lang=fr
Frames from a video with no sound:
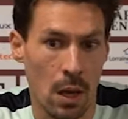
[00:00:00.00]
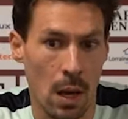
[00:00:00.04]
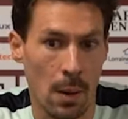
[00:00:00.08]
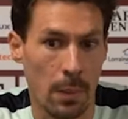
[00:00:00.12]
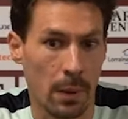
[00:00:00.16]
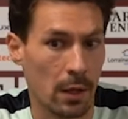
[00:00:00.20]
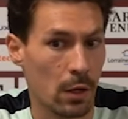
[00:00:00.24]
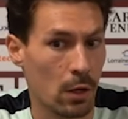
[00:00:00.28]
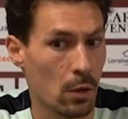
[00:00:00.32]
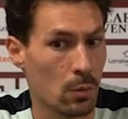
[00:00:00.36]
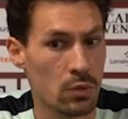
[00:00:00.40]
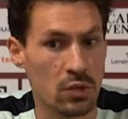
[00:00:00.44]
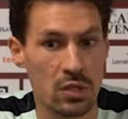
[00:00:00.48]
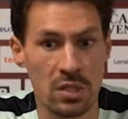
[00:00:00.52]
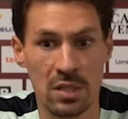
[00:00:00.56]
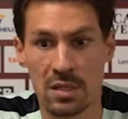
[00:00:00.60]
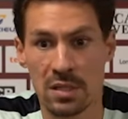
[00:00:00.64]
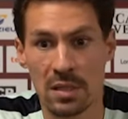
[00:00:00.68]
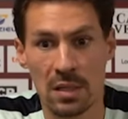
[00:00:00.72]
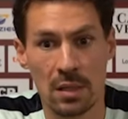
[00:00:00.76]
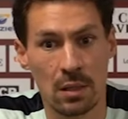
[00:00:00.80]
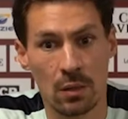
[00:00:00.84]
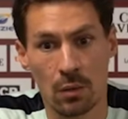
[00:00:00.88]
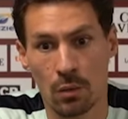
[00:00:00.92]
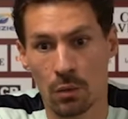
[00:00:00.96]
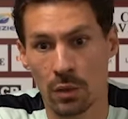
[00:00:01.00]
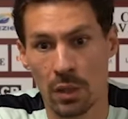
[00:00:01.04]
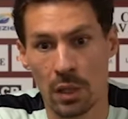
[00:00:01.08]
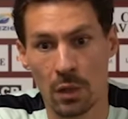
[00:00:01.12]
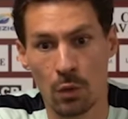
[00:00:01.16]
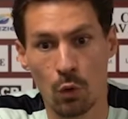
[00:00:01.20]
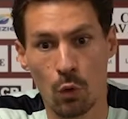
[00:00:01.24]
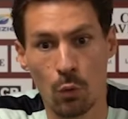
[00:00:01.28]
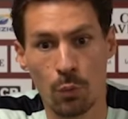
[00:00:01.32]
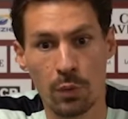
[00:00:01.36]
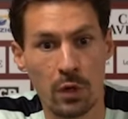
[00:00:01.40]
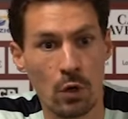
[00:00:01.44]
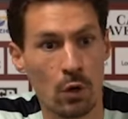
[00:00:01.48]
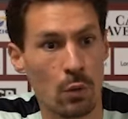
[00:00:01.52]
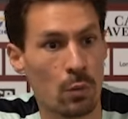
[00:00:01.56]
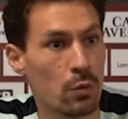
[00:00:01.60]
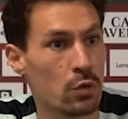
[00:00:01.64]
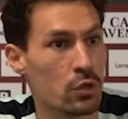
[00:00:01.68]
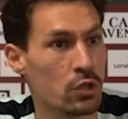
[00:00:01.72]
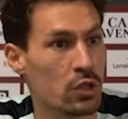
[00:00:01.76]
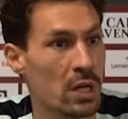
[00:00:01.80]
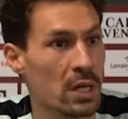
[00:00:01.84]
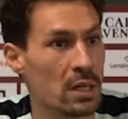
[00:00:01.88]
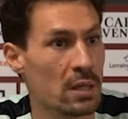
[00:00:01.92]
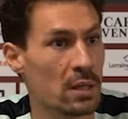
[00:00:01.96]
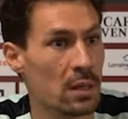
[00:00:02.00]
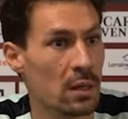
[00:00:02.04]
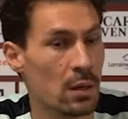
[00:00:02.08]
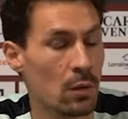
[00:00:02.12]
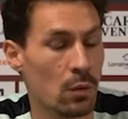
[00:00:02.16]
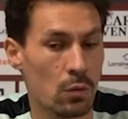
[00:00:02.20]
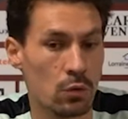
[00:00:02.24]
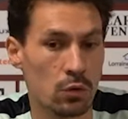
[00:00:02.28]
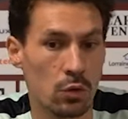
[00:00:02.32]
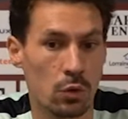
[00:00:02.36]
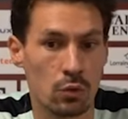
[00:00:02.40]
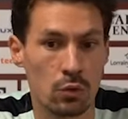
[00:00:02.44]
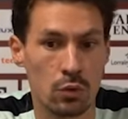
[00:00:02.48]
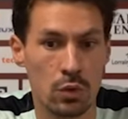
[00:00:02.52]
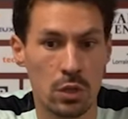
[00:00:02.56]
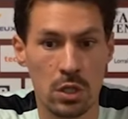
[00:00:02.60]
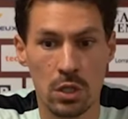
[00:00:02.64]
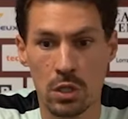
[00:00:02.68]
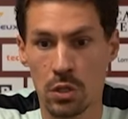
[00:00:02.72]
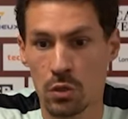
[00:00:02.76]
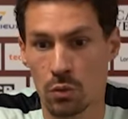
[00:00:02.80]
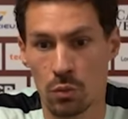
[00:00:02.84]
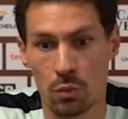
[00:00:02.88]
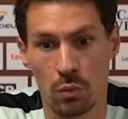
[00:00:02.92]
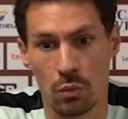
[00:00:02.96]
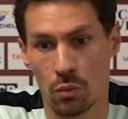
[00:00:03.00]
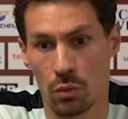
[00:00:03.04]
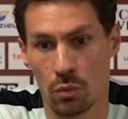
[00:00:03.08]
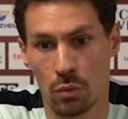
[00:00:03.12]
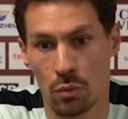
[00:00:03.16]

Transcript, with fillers: Après, comme je disais, on a un groupe qui est homogène et aujourd'hui,